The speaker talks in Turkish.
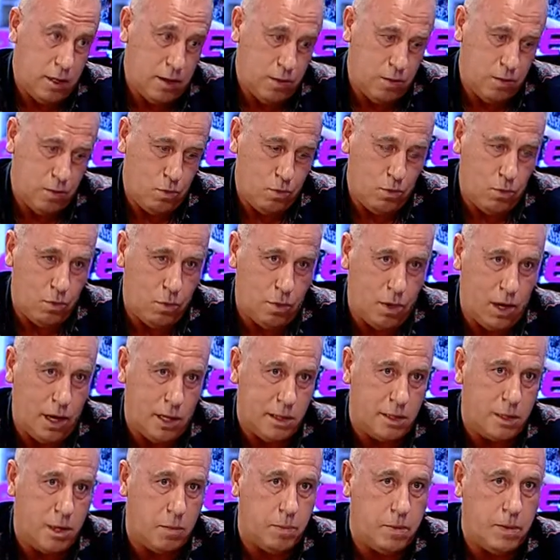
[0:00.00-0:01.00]
bu
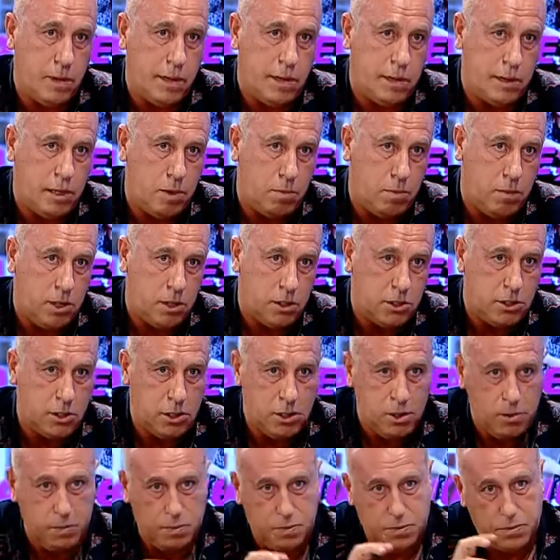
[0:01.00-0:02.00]
altyapılardan
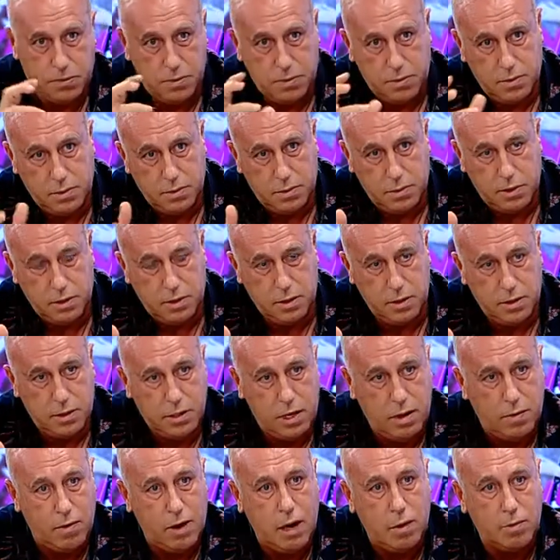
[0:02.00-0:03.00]
başlayıp e,
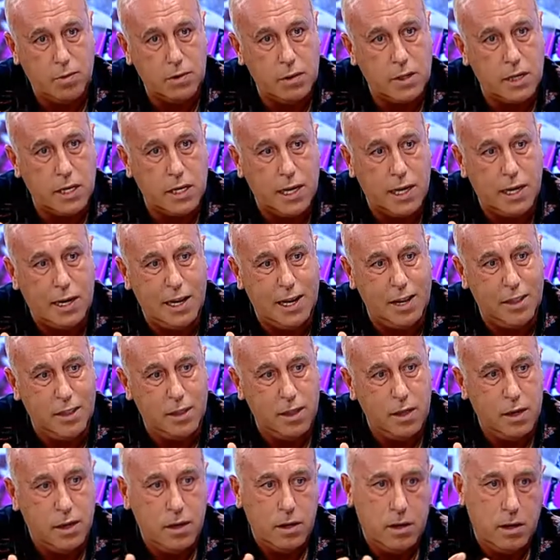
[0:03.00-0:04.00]
devamında gelen
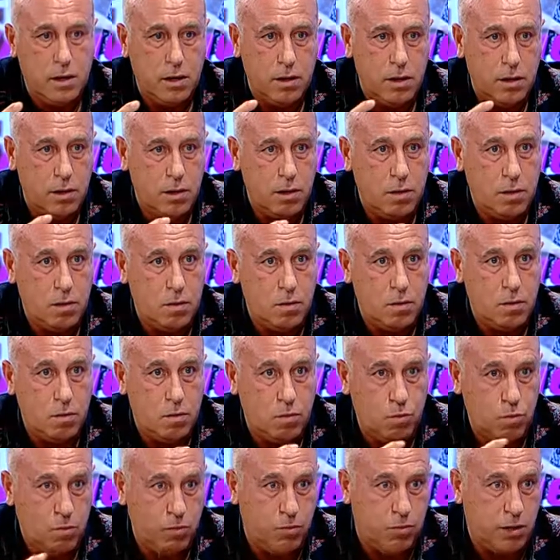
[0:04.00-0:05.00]
e,
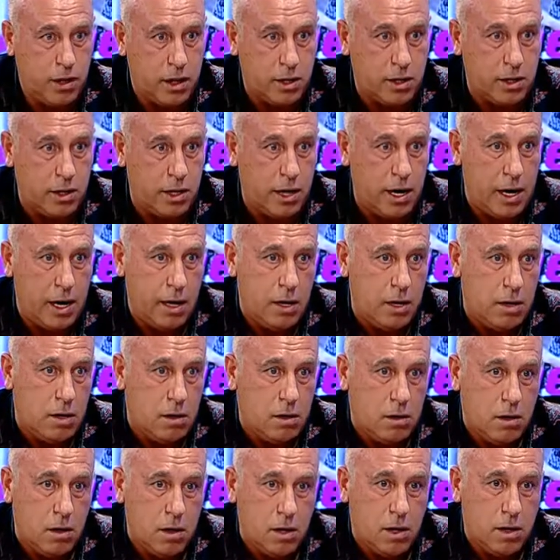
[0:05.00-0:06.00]
bu fark yani
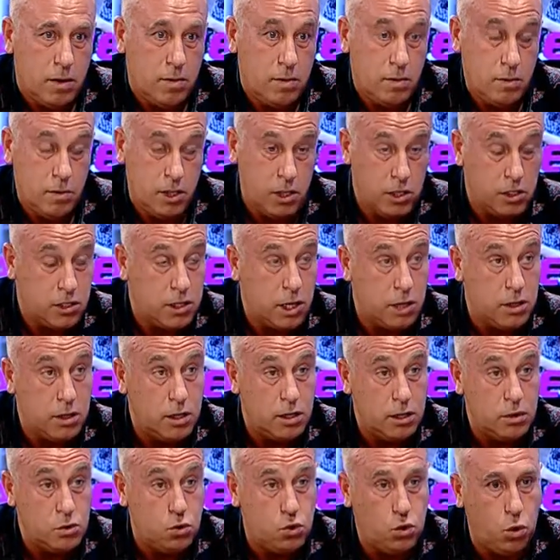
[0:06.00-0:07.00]

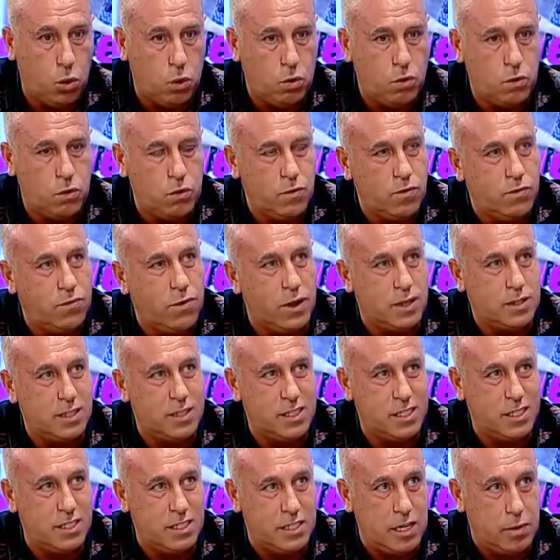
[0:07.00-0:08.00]
insanların çok
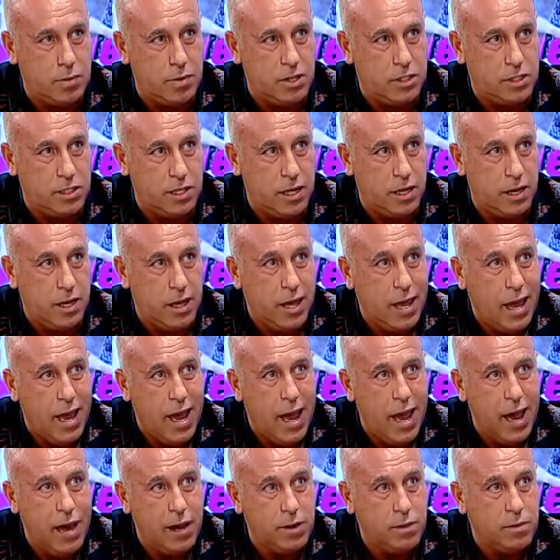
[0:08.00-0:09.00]
fazla istemesi.
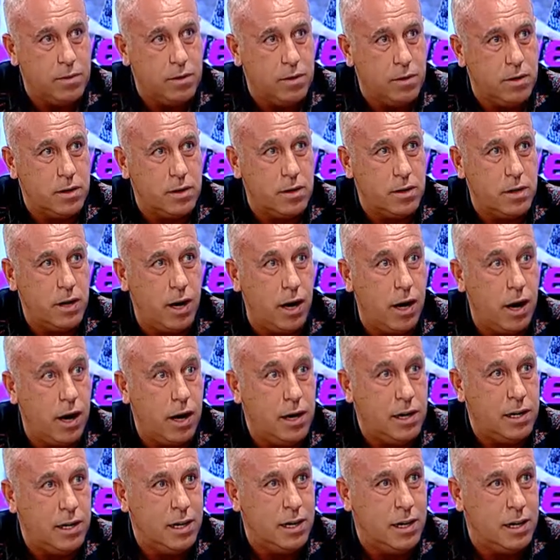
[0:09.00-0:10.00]
Her e,
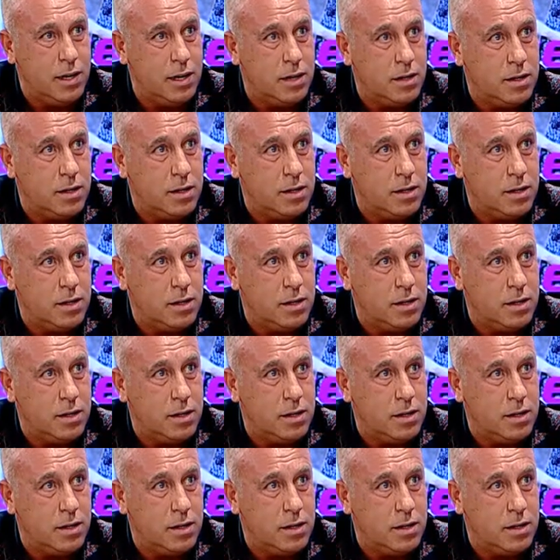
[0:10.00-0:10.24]
aile